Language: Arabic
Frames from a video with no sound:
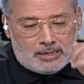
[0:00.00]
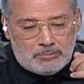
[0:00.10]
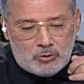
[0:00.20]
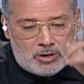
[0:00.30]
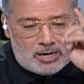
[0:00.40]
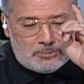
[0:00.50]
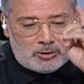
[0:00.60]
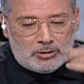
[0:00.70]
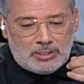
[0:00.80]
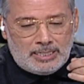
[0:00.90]
الرقم هو
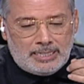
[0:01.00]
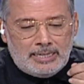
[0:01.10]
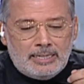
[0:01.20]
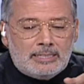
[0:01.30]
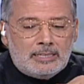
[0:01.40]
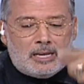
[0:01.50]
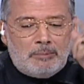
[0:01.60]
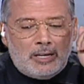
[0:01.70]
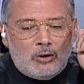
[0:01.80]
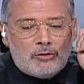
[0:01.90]
95
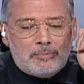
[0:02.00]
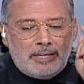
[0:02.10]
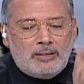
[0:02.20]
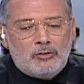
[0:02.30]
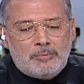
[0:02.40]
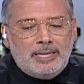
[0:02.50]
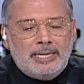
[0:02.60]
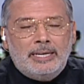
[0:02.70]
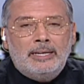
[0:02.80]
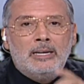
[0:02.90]

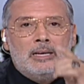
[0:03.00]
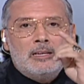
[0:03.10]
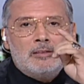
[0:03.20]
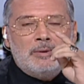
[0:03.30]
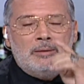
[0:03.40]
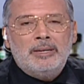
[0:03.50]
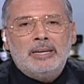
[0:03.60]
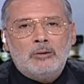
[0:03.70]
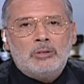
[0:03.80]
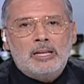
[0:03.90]
988
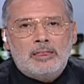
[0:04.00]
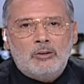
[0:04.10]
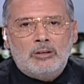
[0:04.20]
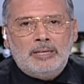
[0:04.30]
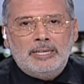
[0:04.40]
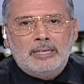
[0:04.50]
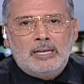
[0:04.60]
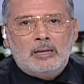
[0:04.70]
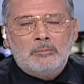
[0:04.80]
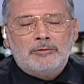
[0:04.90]
843
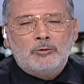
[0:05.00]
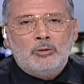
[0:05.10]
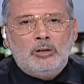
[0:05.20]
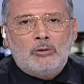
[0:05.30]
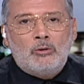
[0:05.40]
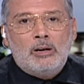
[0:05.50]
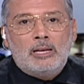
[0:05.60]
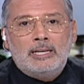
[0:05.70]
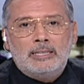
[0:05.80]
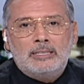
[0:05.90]
رقم مفتوح لكل
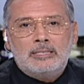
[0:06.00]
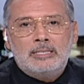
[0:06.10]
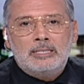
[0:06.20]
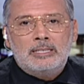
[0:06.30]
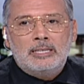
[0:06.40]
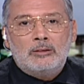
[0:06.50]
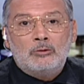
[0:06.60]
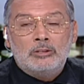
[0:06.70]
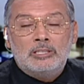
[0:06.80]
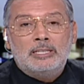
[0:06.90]
القيادات السياسية
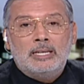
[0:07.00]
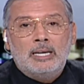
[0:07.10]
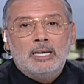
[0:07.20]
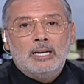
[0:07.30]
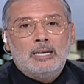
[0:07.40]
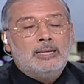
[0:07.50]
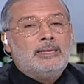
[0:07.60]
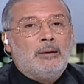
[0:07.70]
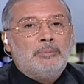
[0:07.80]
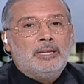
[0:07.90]
التونسية
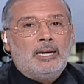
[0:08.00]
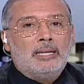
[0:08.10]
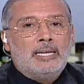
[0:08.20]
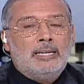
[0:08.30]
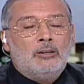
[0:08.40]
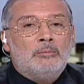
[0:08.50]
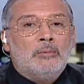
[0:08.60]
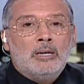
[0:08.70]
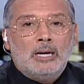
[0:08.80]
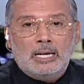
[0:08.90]
للتعبير على رأيهم
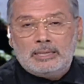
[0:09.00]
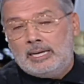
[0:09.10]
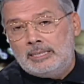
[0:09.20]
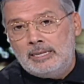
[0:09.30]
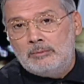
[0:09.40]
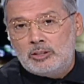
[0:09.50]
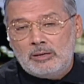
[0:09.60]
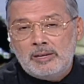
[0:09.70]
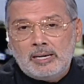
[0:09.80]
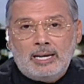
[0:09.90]
التغطية
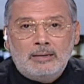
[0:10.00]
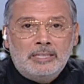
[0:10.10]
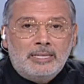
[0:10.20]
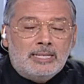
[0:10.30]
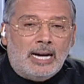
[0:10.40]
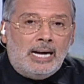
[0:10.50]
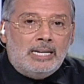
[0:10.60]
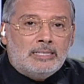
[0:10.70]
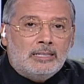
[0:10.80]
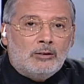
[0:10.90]
مستمرة على مدى
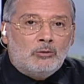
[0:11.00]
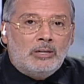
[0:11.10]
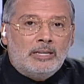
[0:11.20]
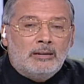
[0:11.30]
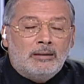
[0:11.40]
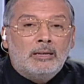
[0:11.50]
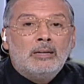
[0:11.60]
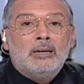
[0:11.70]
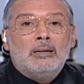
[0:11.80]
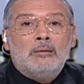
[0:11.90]
ساعات ستكون لنا
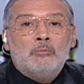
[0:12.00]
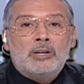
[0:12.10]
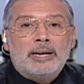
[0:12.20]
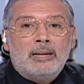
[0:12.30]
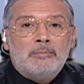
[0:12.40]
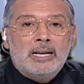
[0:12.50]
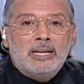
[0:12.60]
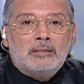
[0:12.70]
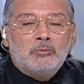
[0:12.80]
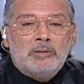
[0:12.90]

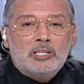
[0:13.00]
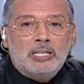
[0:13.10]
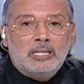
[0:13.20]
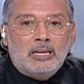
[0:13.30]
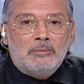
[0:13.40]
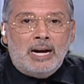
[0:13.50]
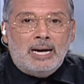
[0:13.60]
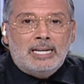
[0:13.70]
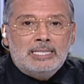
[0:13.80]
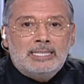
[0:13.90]
مكالمات مباشرة
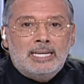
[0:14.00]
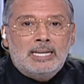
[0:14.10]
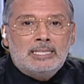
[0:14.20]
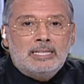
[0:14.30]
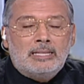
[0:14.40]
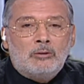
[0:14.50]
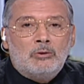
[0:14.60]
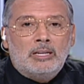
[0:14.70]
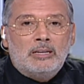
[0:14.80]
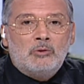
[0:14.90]
مع غزة
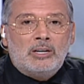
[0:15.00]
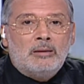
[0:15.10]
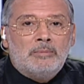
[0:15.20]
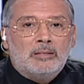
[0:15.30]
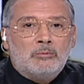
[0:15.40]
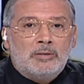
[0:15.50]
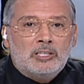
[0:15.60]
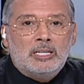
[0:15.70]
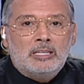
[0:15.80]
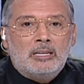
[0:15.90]
ستكون لنا مكالمات
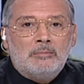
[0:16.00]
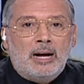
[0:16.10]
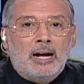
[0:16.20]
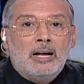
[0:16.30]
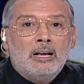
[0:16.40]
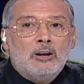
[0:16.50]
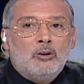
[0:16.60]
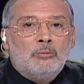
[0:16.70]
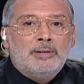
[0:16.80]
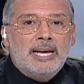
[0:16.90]
مباشرة مع
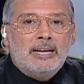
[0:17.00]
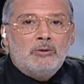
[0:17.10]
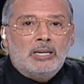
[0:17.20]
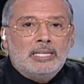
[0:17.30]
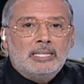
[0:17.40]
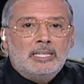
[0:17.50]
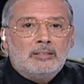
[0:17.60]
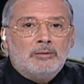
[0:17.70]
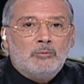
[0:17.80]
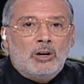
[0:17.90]
لبنان
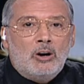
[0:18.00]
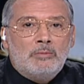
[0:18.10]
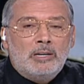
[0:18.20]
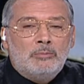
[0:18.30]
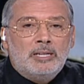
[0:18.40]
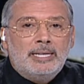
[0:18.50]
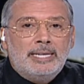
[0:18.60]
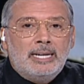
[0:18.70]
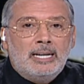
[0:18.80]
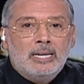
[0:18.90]
وقيادات في المقاومة
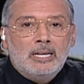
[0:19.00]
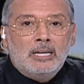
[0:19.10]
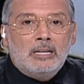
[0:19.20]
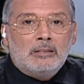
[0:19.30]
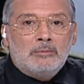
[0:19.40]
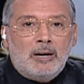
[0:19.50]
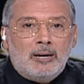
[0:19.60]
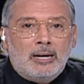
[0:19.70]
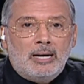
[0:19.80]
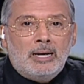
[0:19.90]
اللبنانية
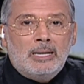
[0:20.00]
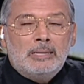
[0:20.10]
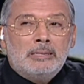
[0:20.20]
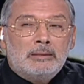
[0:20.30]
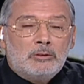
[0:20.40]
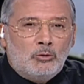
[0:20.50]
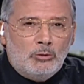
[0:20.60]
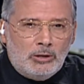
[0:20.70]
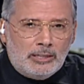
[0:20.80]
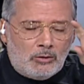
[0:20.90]
تبقى
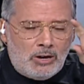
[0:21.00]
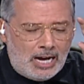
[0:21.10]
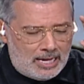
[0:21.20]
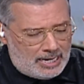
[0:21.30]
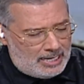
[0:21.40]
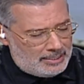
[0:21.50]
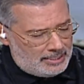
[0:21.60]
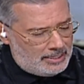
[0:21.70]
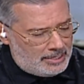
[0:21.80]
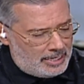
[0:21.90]
قولوا لي توا حاضر
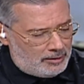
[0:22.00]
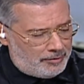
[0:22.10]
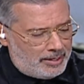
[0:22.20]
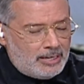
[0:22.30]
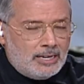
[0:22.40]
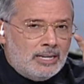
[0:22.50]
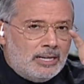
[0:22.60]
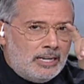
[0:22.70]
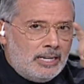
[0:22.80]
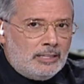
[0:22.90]
عندي هاتفي
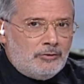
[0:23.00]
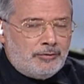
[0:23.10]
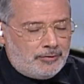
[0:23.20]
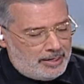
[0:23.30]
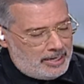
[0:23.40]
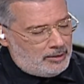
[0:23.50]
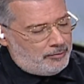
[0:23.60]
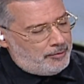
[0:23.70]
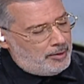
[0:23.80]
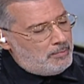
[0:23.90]
هاتف
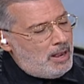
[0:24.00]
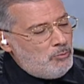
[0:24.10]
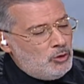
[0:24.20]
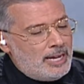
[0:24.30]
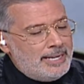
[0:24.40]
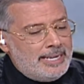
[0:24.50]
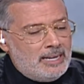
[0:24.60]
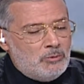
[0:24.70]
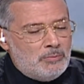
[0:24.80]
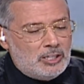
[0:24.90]
هاتف محمود
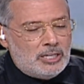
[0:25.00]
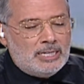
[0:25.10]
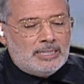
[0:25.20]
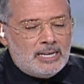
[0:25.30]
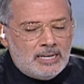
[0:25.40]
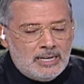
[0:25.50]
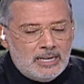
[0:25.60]
هنية مباشرة